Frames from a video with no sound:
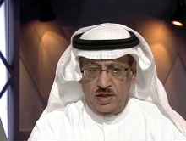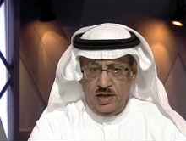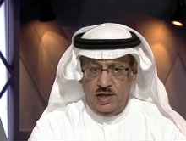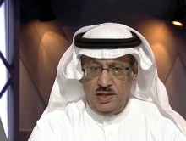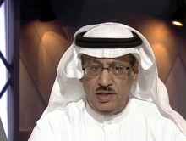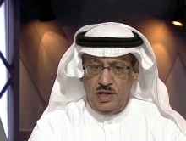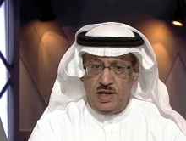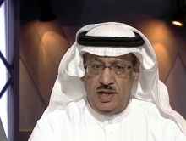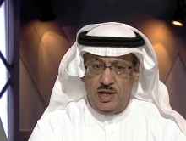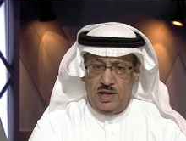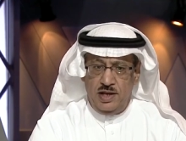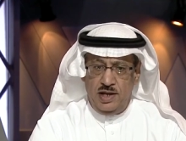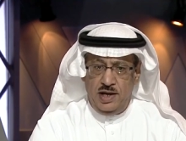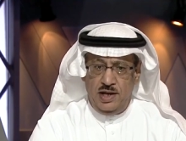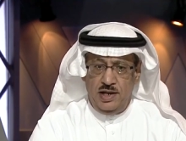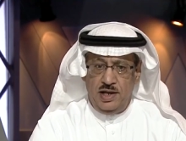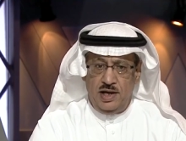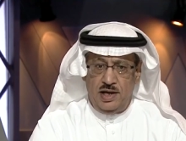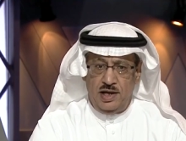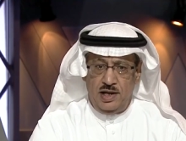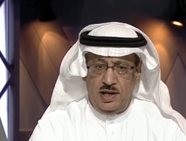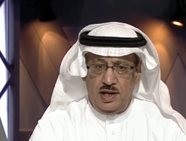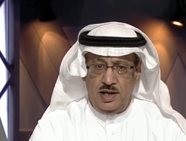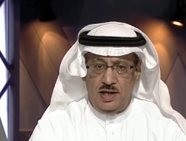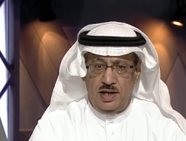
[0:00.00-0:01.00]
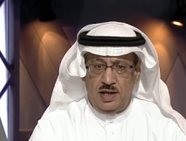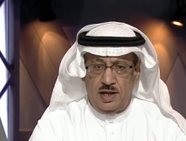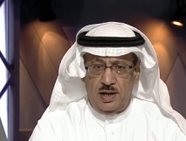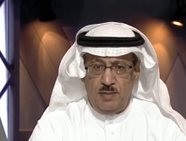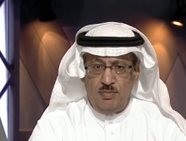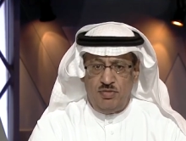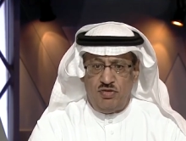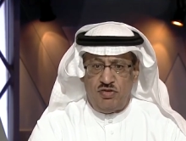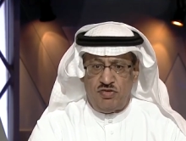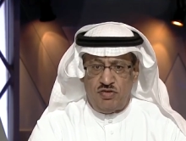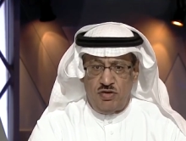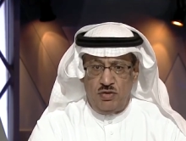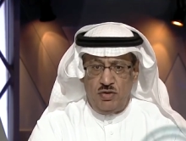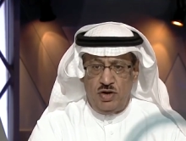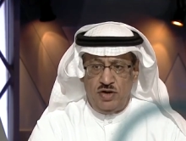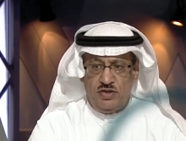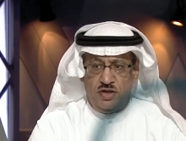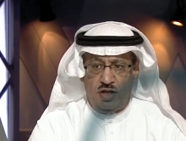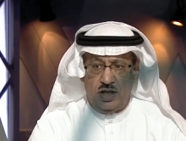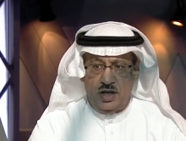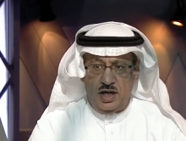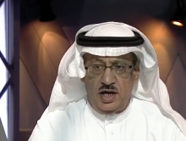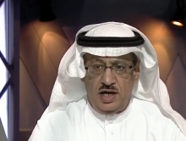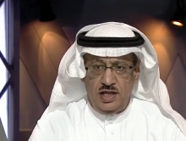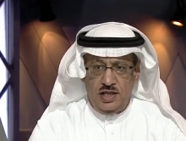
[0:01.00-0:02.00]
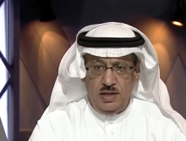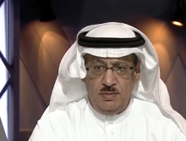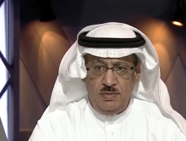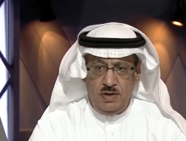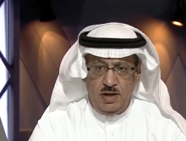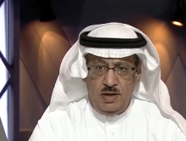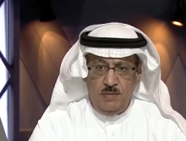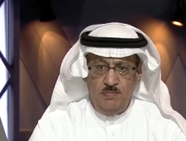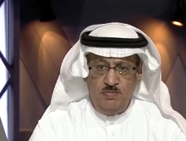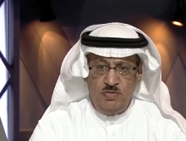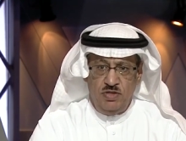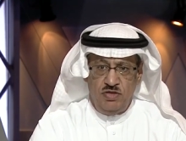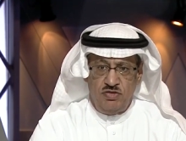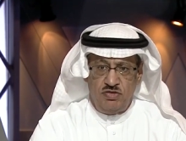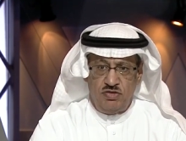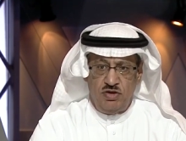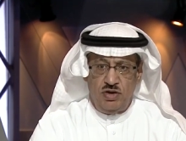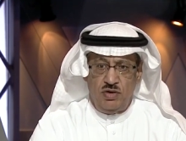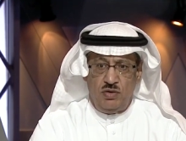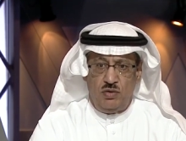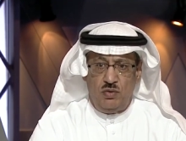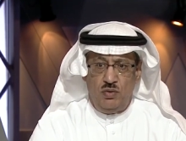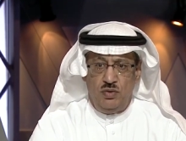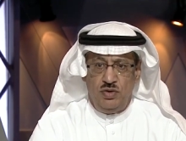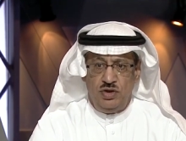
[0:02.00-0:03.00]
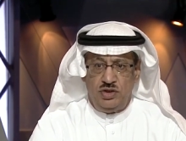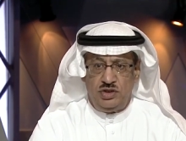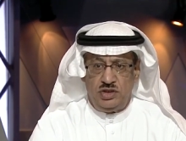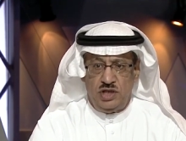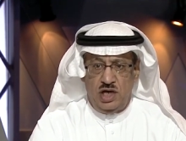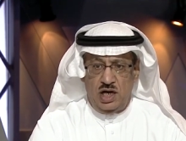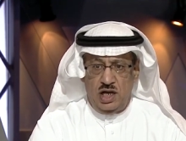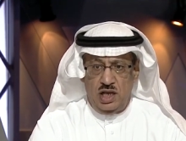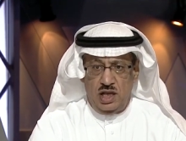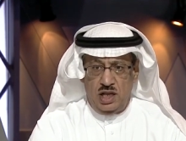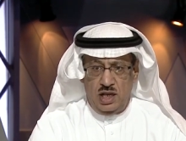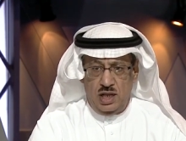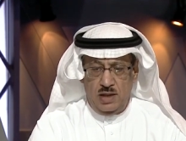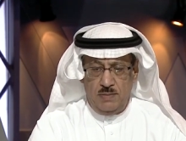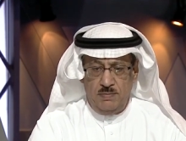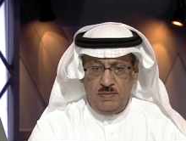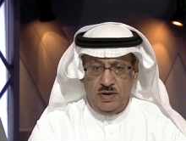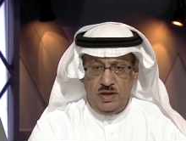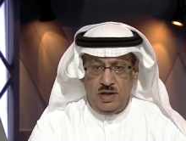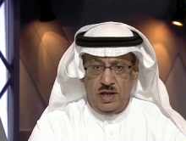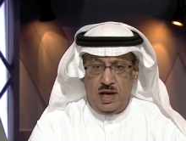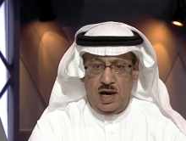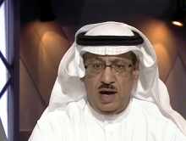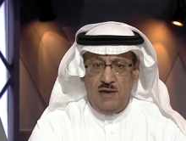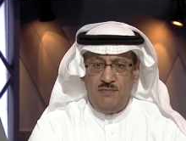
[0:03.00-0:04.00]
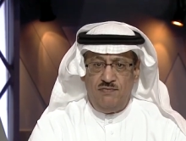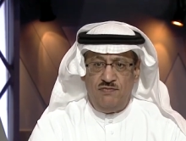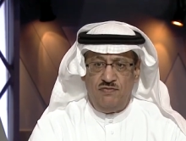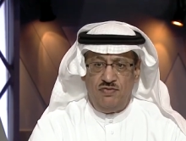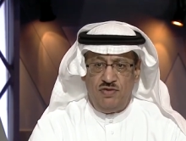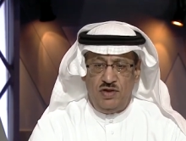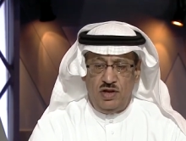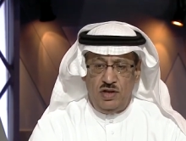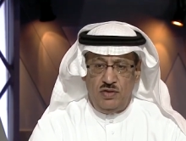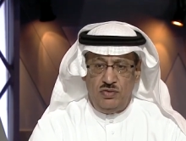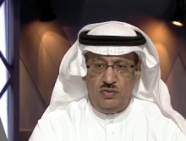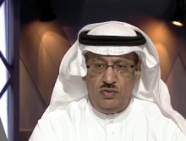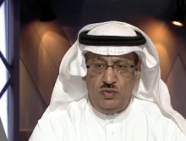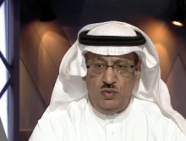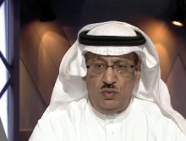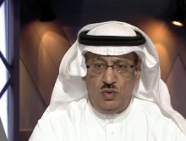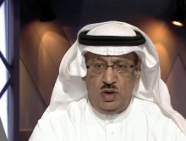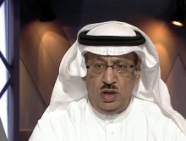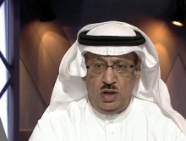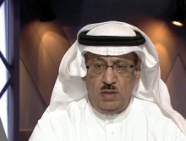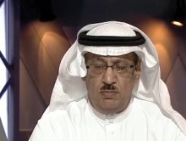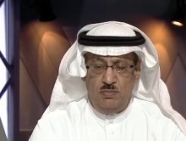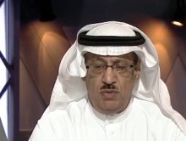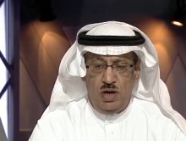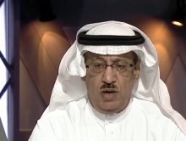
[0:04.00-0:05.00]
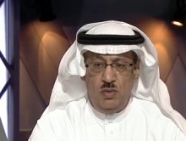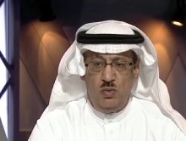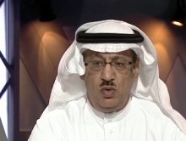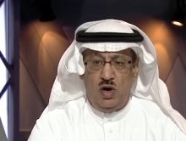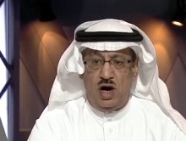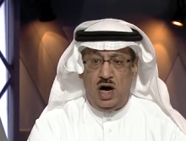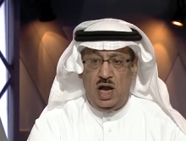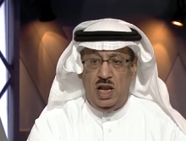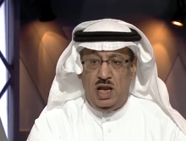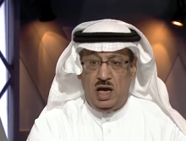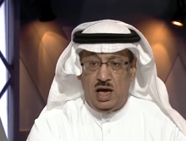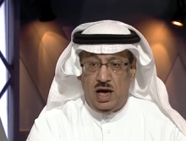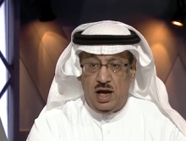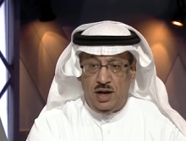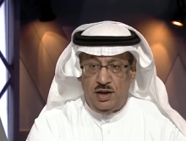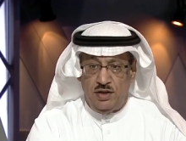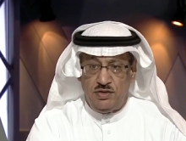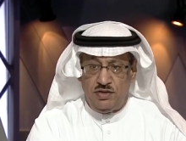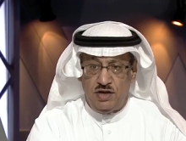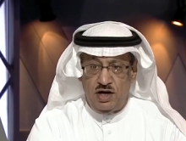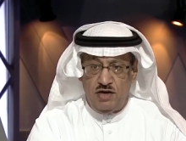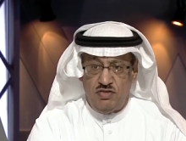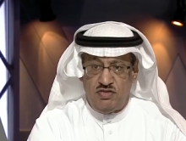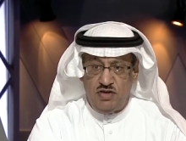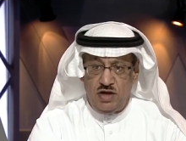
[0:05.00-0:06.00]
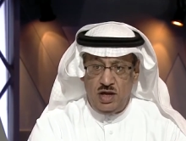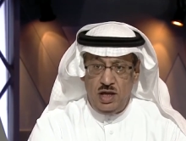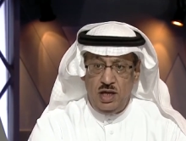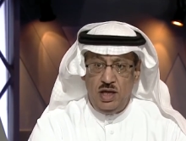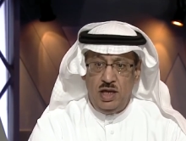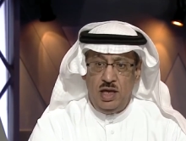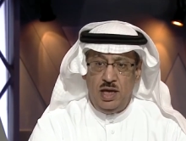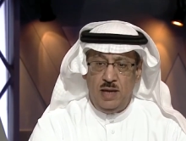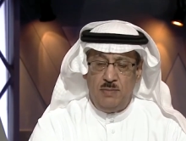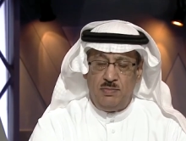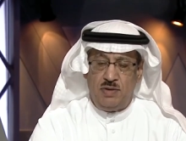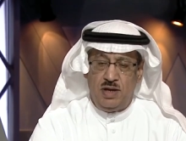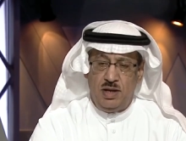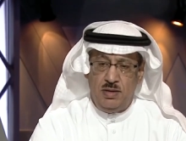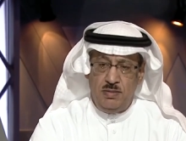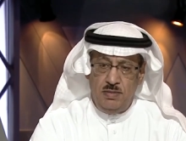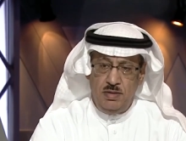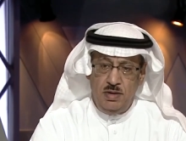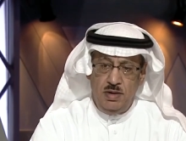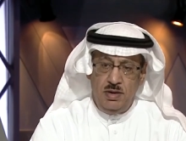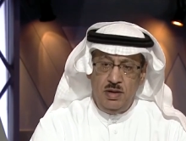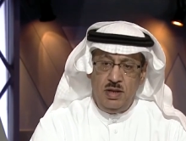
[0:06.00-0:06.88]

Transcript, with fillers: أننا نحن خلال الخمس سنوات القادمة سنكون إن شاء الله من أفضل الدول ما هو على قارة آسيا يمكن